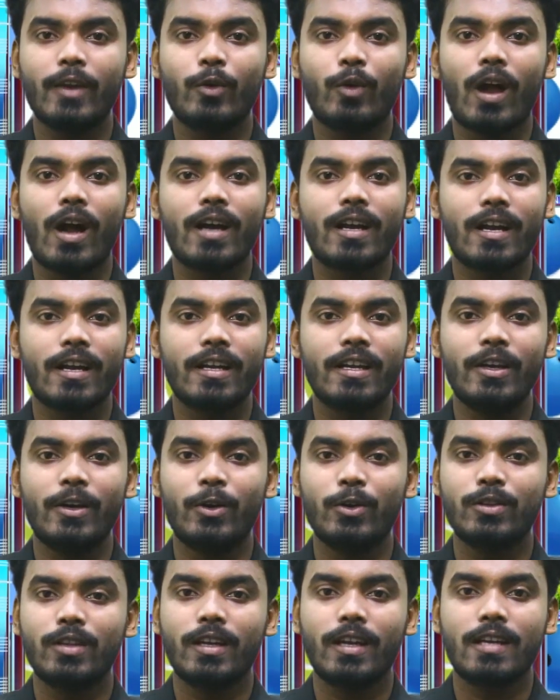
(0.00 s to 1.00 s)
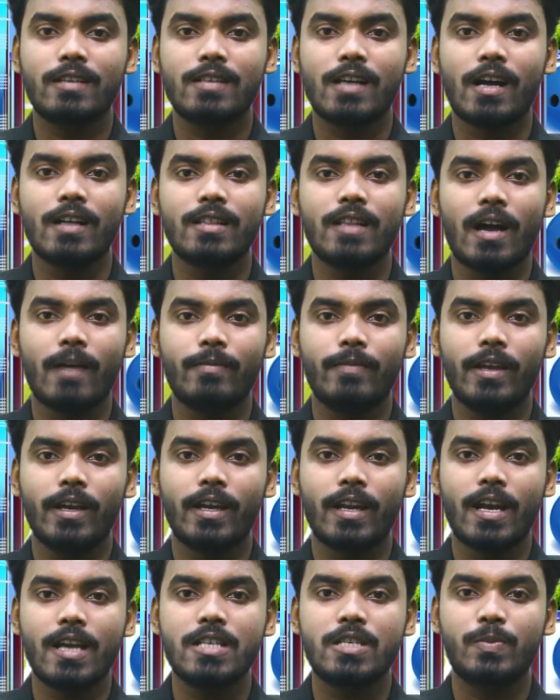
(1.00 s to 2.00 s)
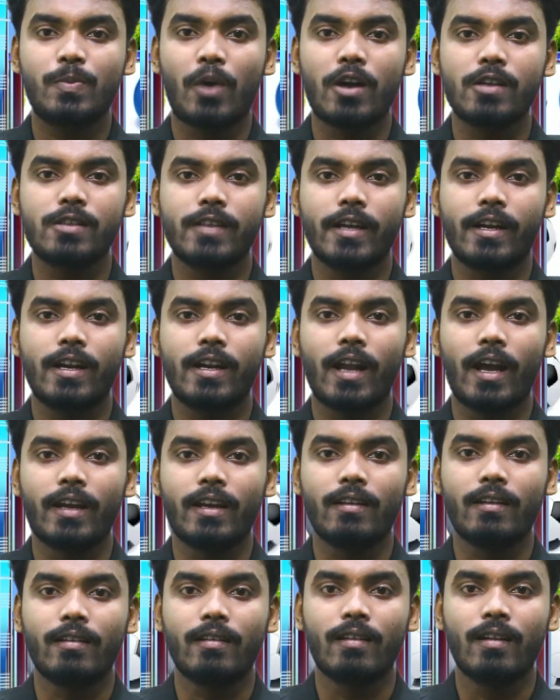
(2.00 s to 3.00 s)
अनुराग अग्निहोत्री के साथ आप देख रहे हैं स्पोर्ट्स हेडलाइन